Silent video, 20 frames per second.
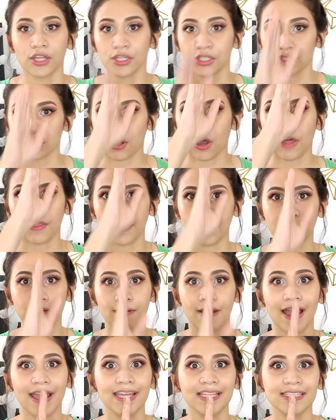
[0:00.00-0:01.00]
So on the
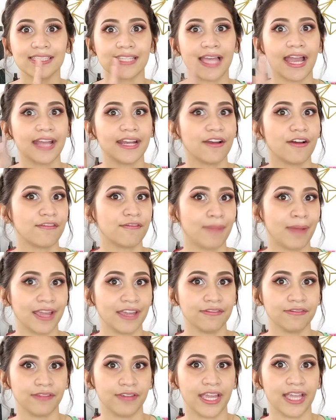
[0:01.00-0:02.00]
right side of my
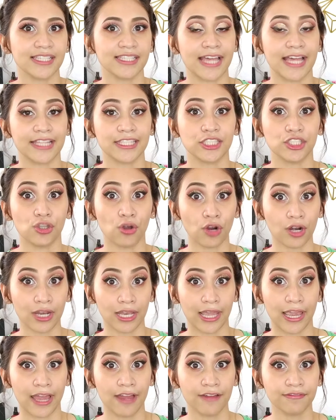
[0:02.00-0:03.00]
face, that's your
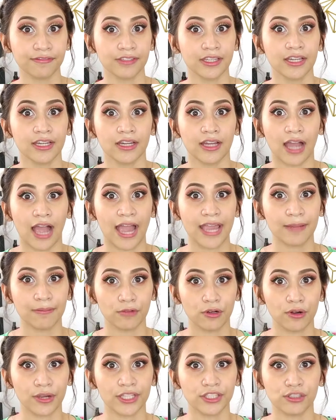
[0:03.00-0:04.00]
left, I am
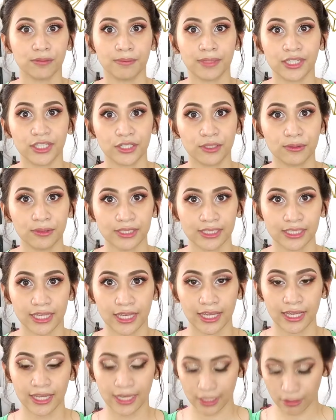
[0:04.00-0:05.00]
going to be
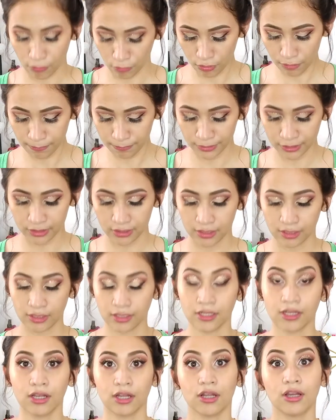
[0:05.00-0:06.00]
using, whoops,
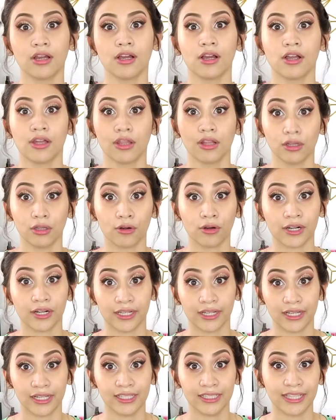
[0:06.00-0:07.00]

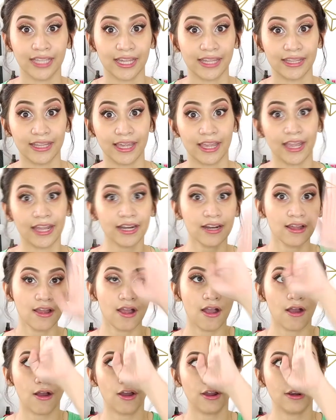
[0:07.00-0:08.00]
L'Oreal. And then
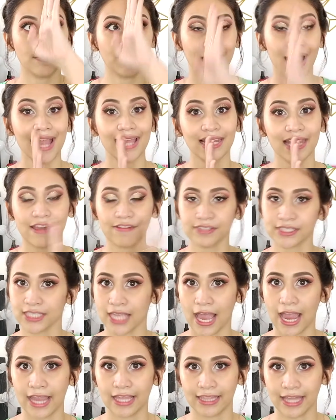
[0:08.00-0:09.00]
on my left
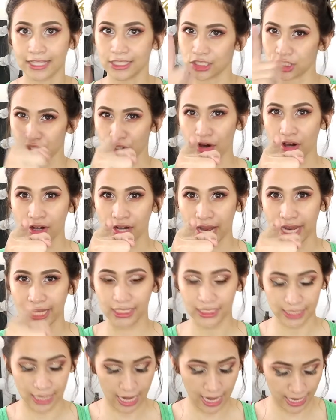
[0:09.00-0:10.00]
side, that's your right
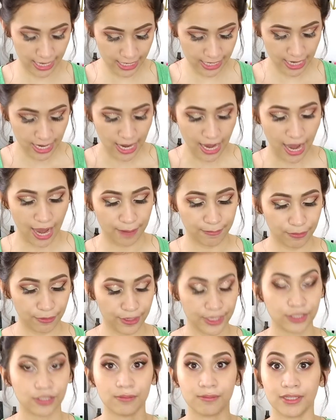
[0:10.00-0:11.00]
side, I'm
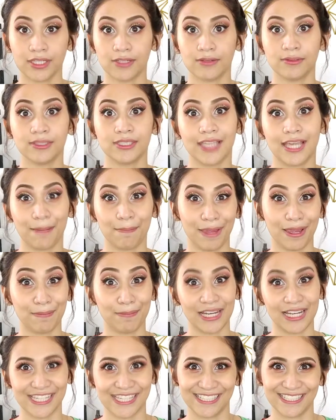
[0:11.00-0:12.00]
going to be using
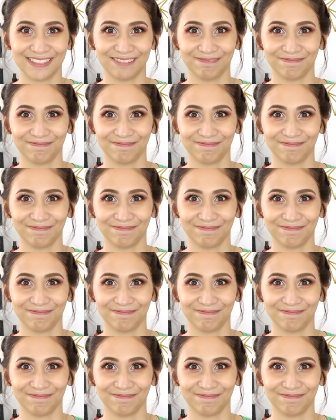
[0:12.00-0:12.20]
Maybelline.